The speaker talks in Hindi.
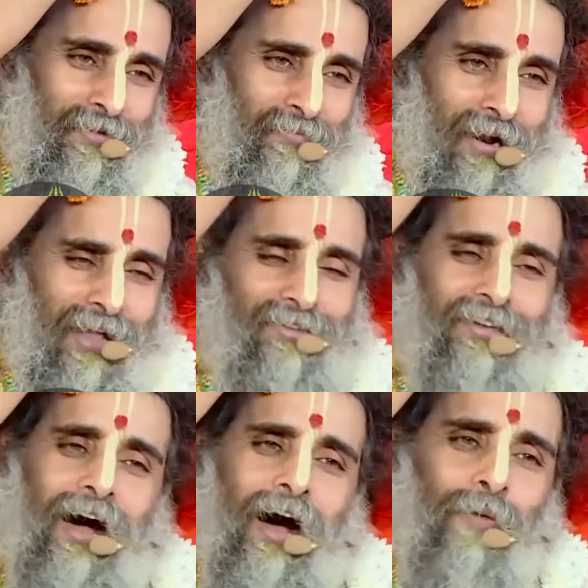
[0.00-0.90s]
महाराज जी
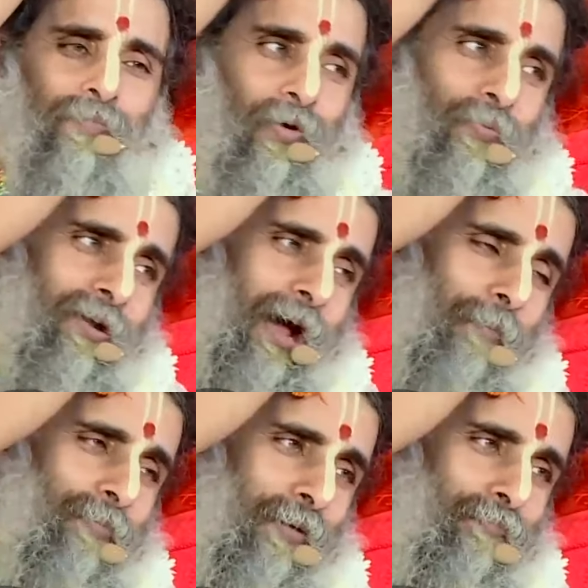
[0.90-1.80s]
आप और फिर
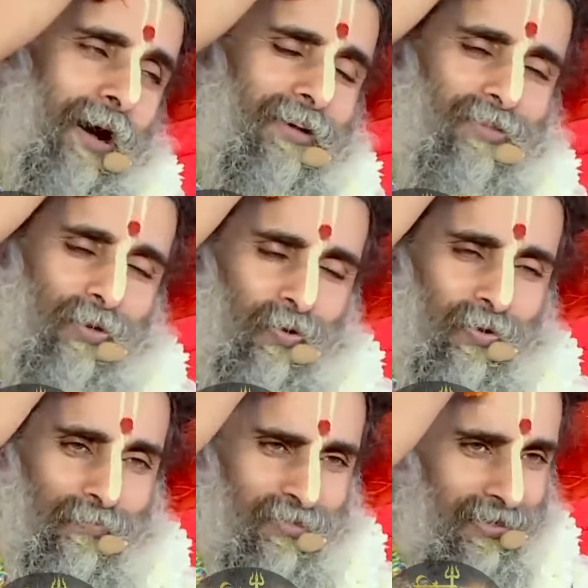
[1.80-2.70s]
आपके पास
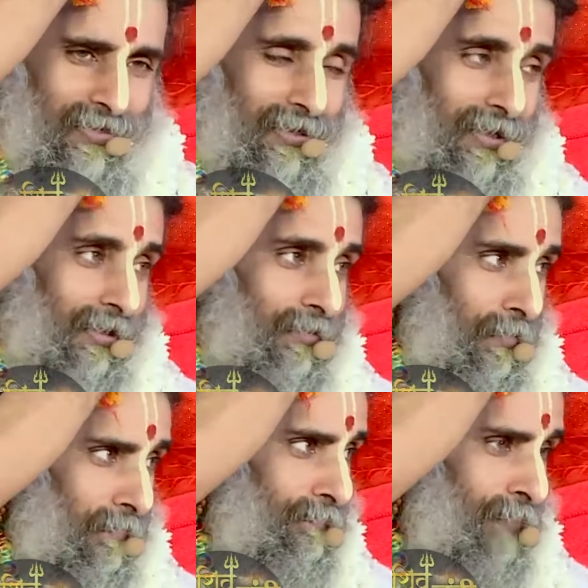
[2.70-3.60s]
लोग
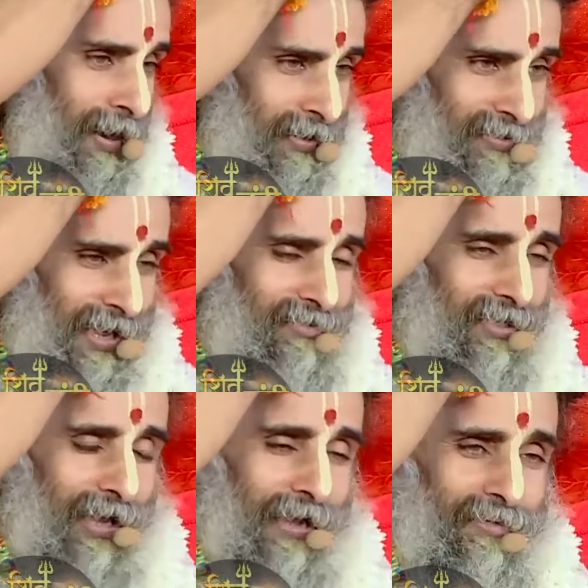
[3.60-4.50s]
पांडे जी आज
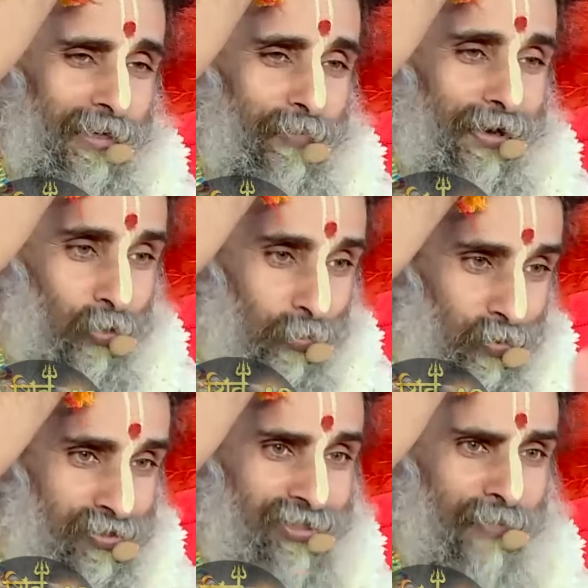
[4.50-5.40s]
दिखाई नहीं पड़ रहे वो भी
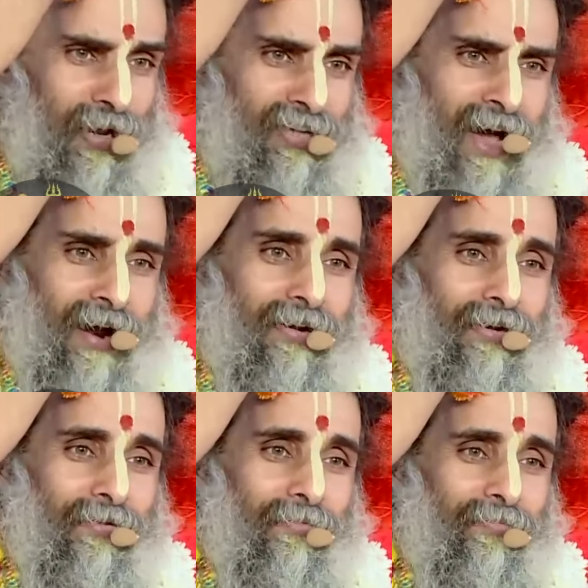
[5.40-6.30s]
उसी से परेशान
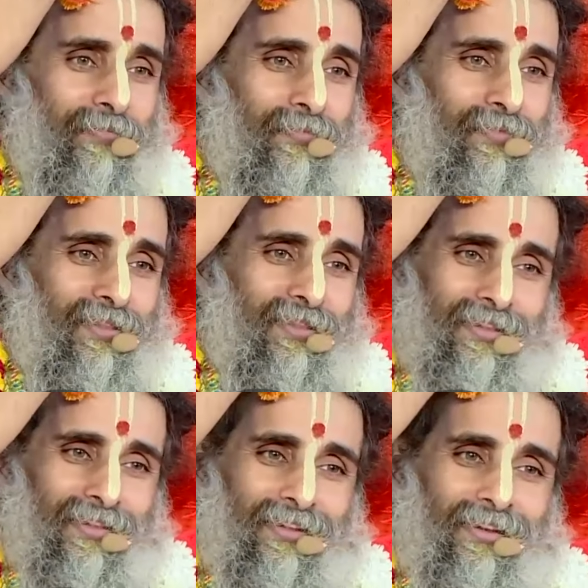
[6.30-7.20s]

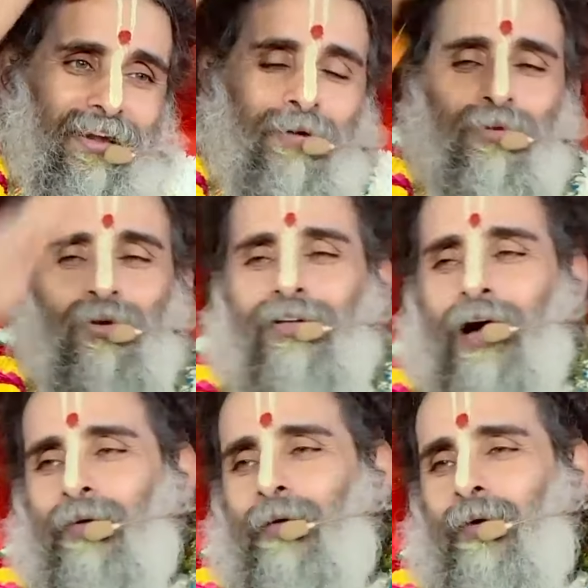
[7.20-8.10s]
कहने हम दुनिया
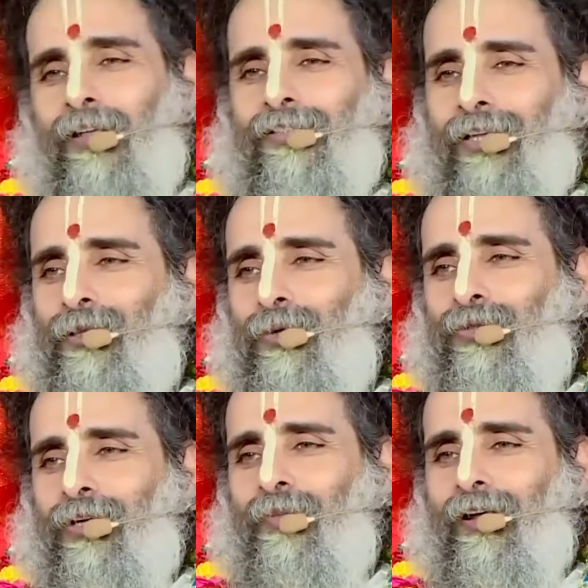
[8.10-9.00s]
में बड़ी संतों
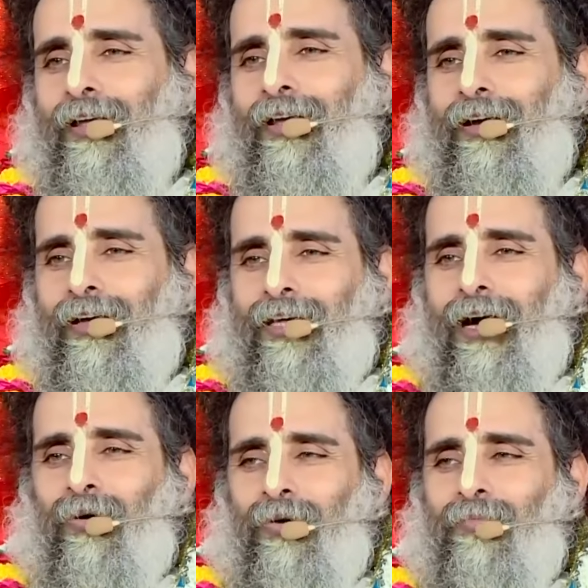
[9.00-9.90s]
से मिले कथा
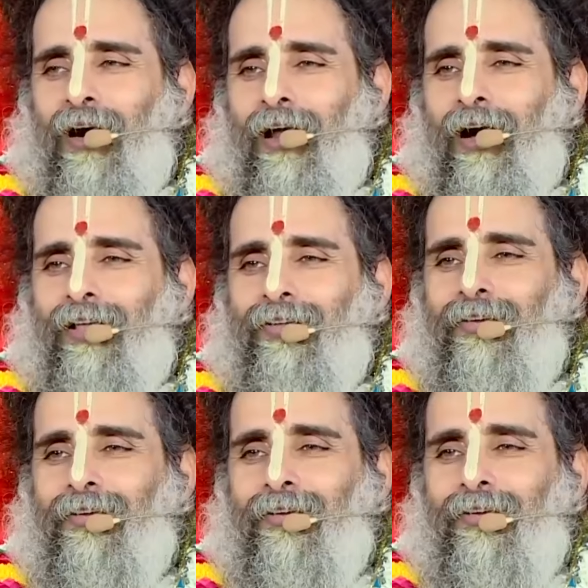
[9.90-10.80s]
हुई महाराज
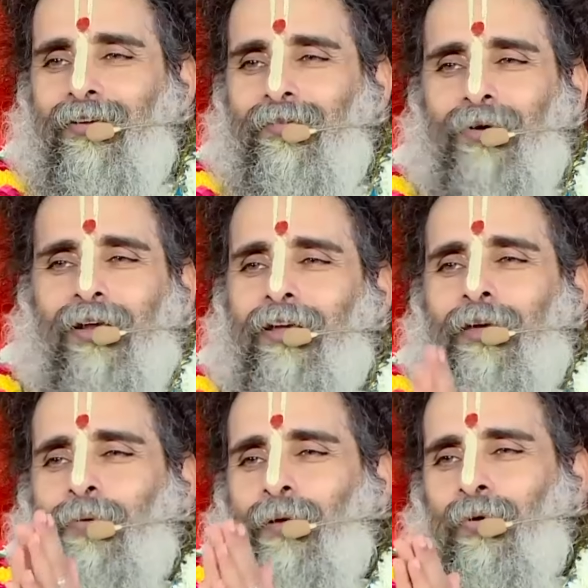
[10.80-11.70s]
पर हे
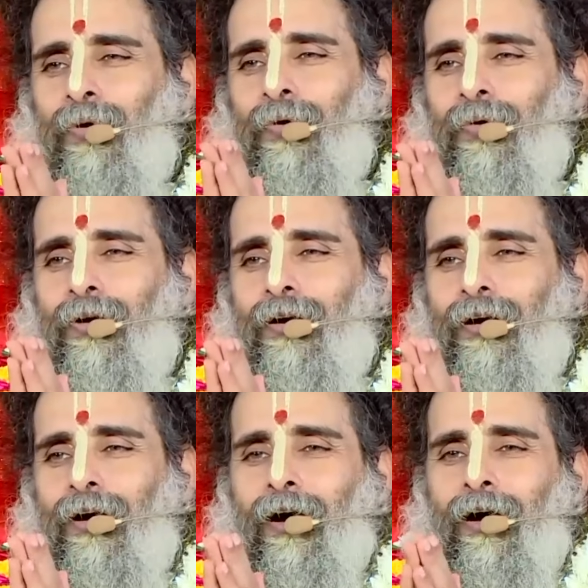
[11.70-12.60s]
प्रभु
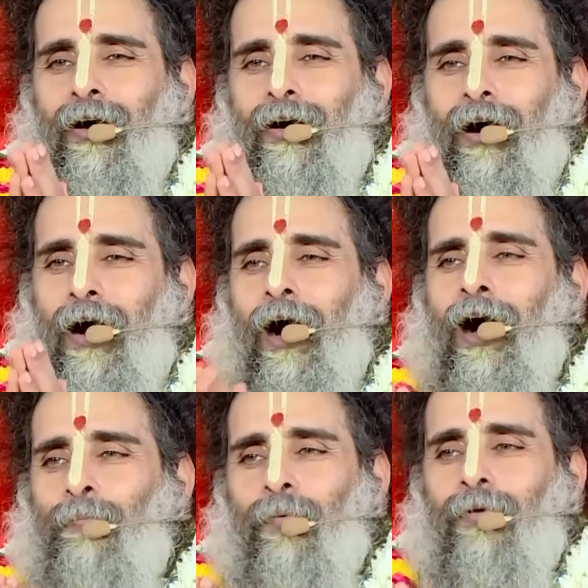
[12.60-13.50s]
आप